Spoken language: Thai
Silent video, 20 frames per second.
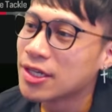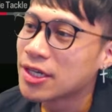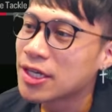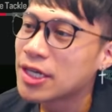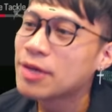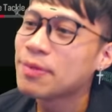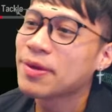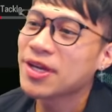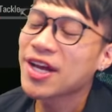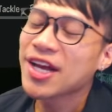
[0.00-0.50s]

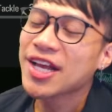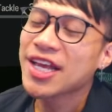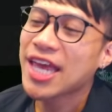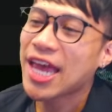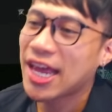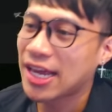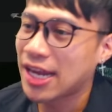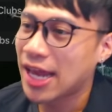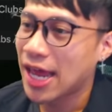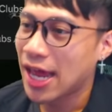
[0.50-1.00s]
คือมันก็
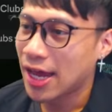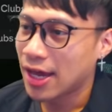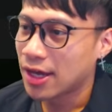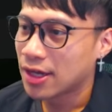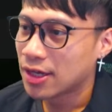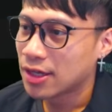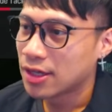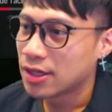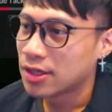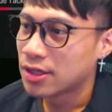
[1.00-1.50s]
เก่งแหละ
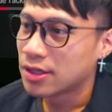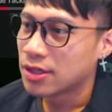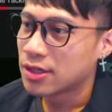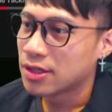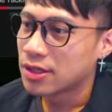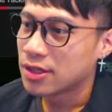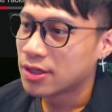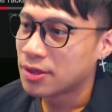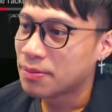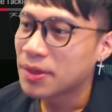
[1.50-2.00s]

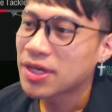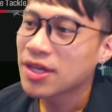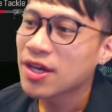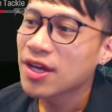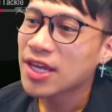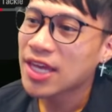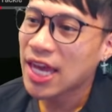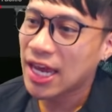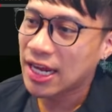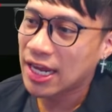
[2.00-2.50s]
มันก็
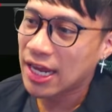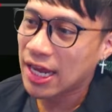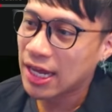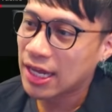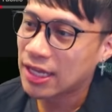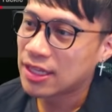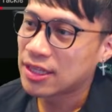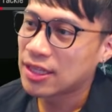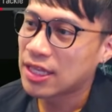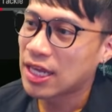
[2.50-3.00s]
เก่งแหละ
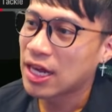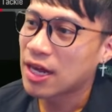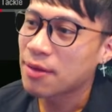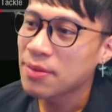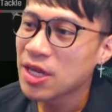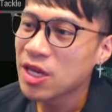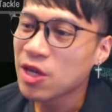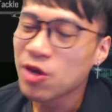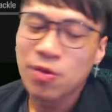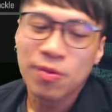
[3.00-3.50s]
แต่ก็
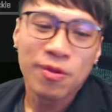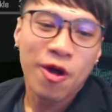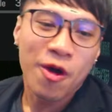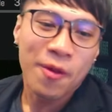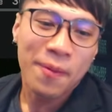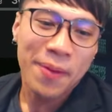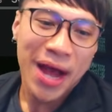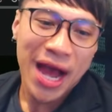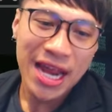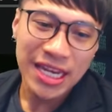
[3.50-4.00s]
มีหลุมลอ
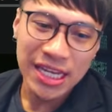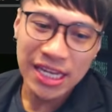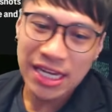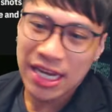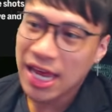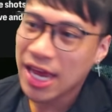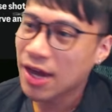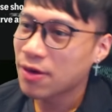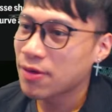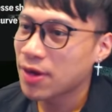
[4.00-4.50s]
งพาร์ทอีก
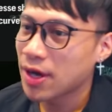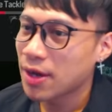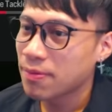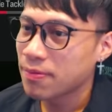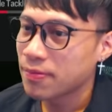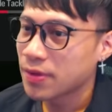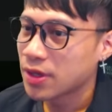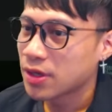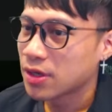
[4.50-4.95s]
แล้วครับ